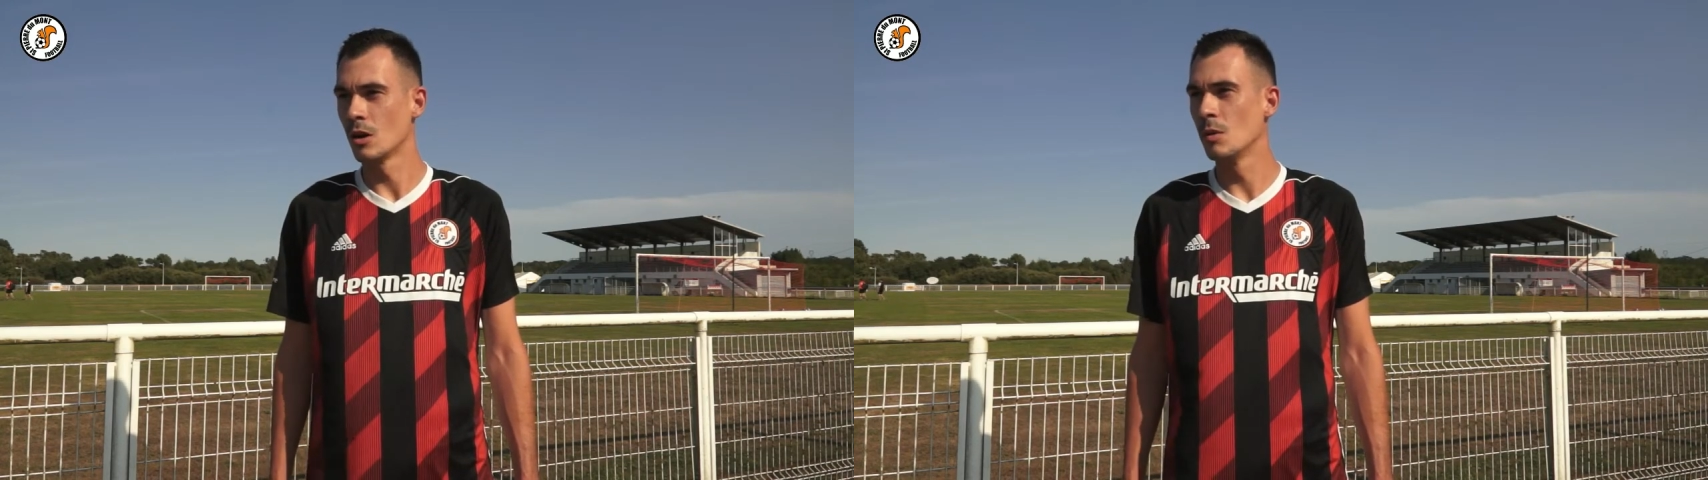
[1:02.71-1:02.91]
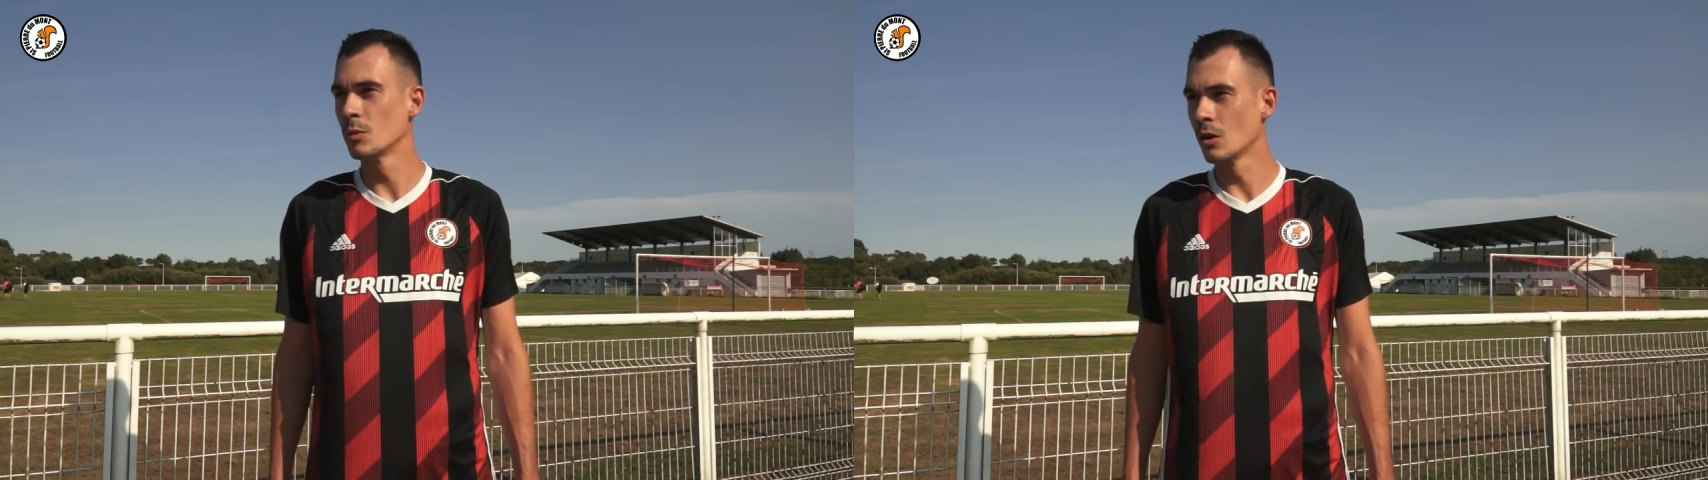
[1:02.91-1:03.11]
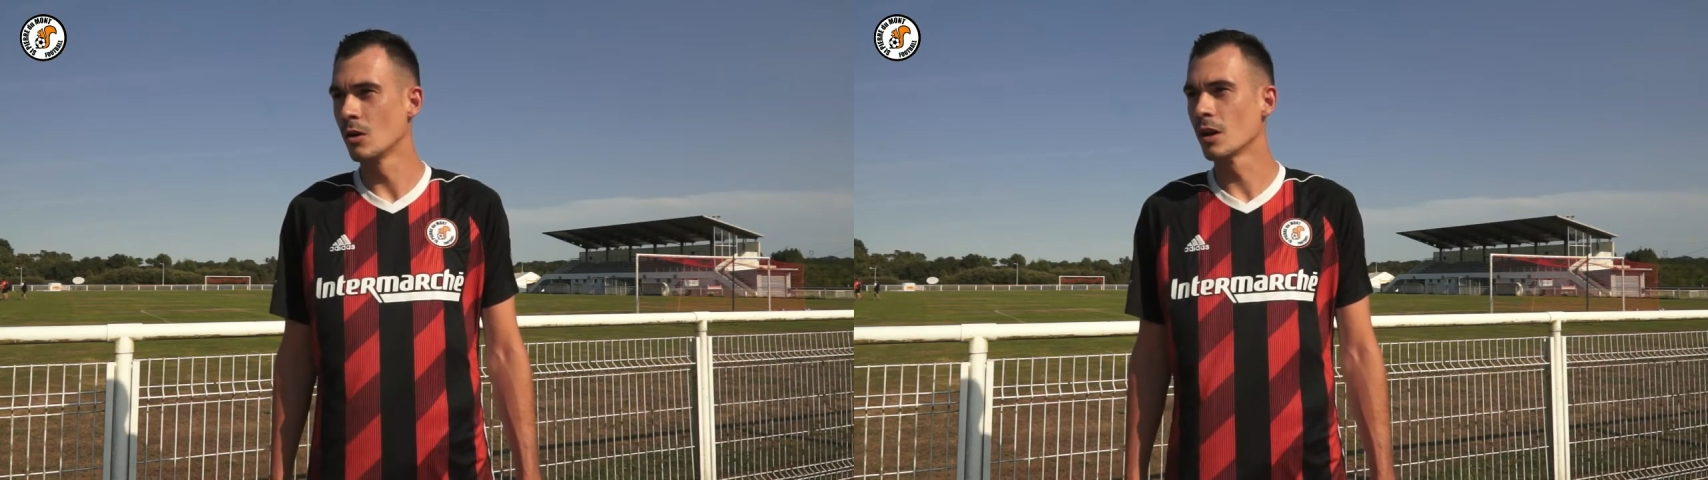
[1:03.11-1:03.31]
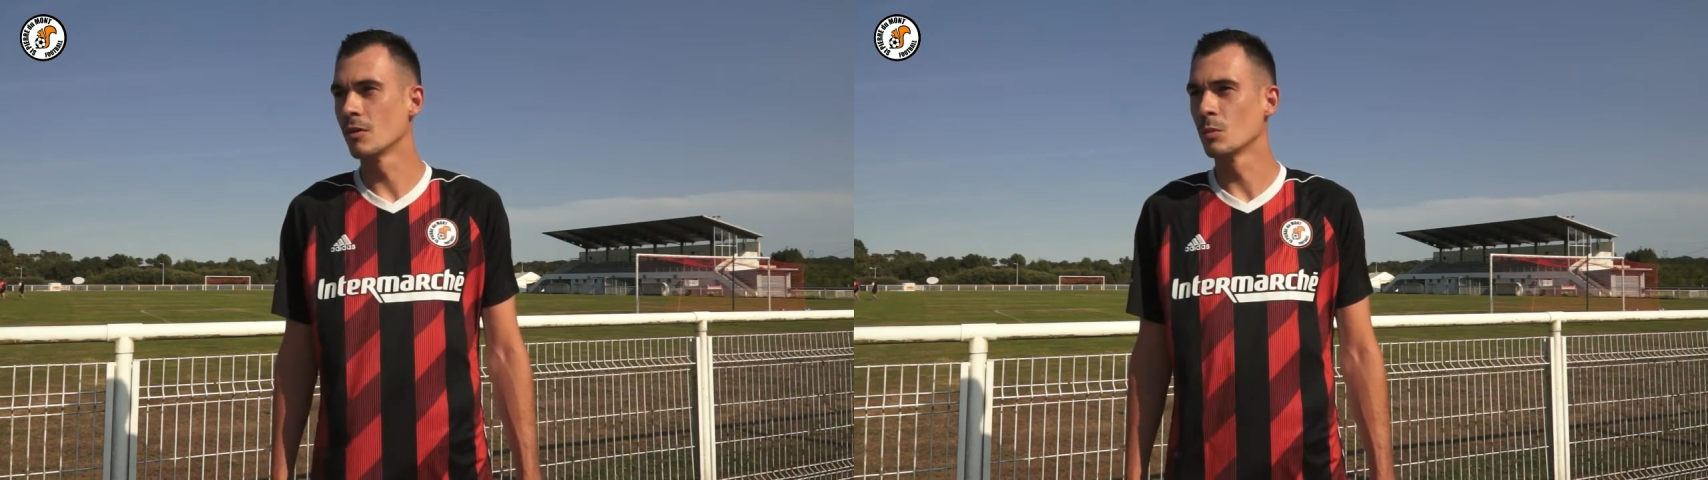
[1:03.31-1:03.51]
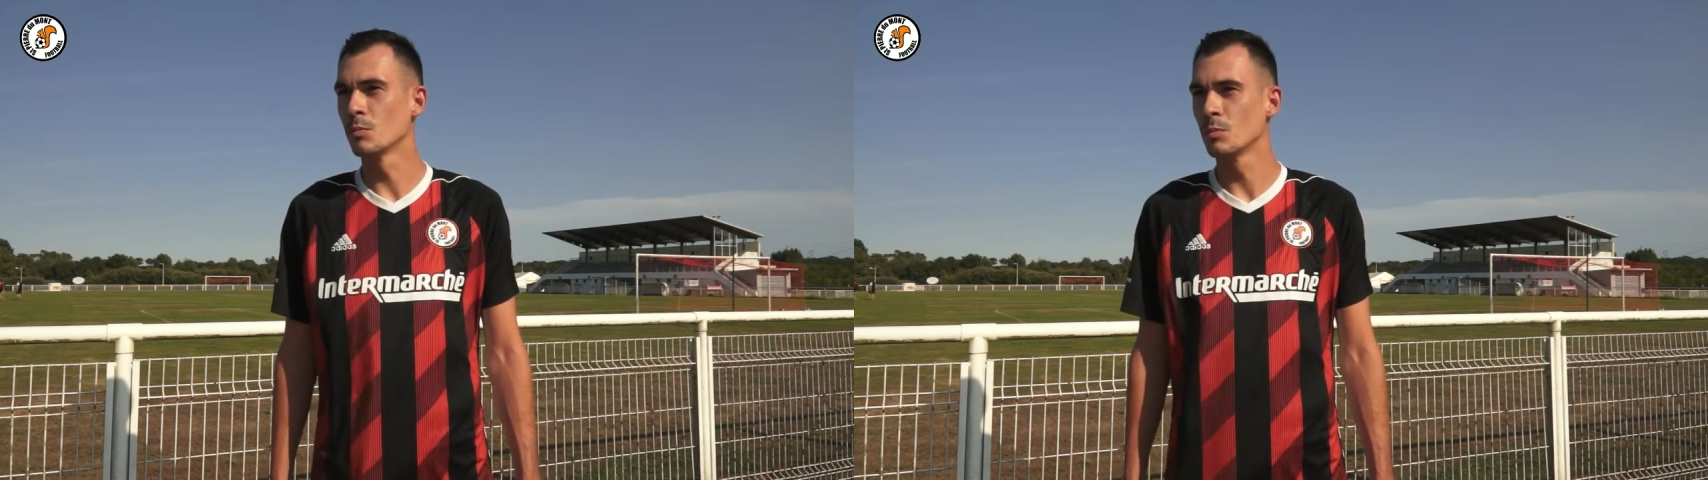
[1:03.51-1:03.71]
En même temps, il y
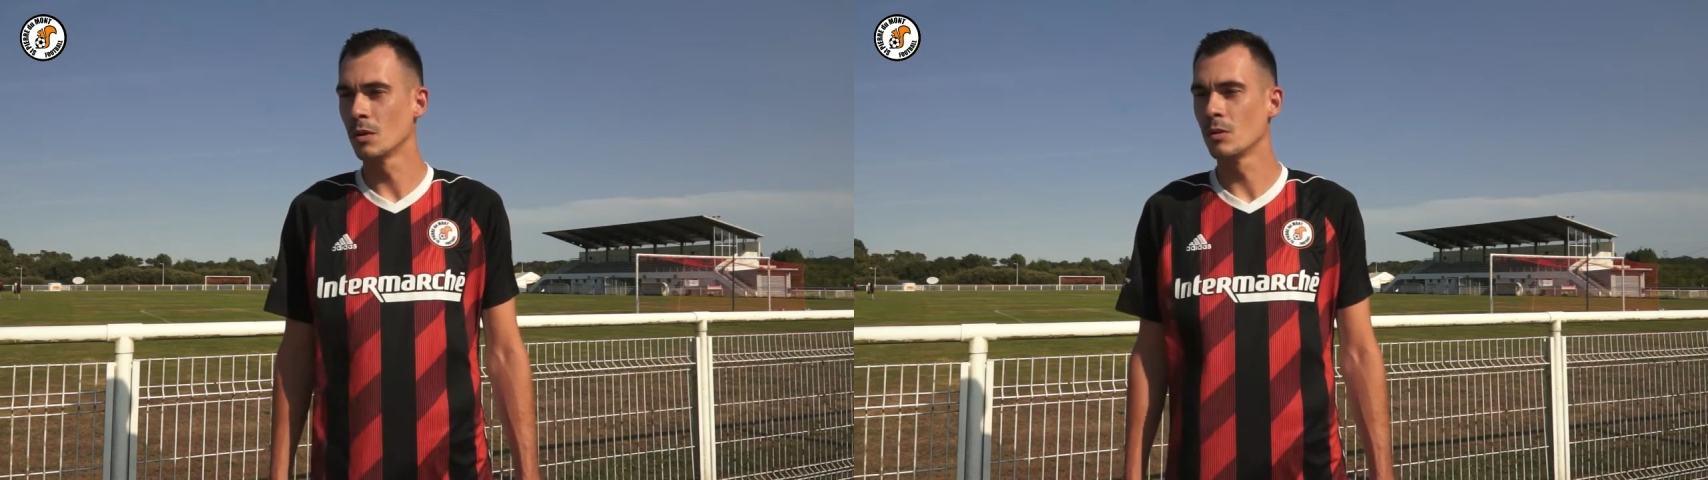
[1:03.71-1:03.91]
avait pas